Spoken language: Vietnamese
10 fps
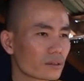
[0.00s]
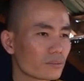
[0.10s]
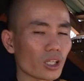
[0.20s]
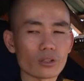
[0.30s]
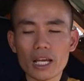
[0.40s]

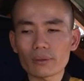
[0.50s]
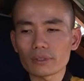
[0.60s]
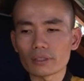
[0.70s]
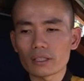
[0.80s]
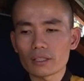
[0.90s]
mình ngồi sao cũng
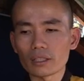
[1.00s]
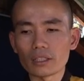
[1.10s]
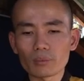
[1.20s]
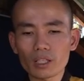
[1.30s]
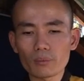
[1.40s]
được tự
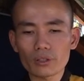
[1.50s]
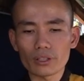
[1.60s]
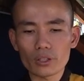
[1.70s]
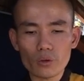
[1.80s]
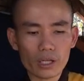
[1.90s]
động có một
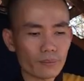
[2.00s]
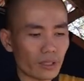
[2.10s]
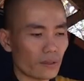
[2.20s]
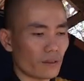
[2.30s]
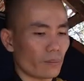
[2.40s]
người đi qua cái mình
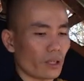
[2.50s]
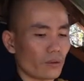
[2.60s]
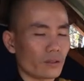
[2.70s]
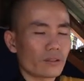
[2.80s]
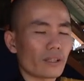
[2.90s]
nhớ và mình
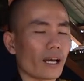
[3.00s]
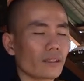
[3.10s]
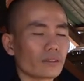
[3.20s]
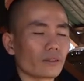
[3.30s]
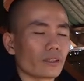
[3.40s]
ngồi thẳng
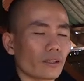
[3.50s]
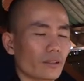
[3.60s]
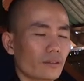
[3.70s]
ngồi thiền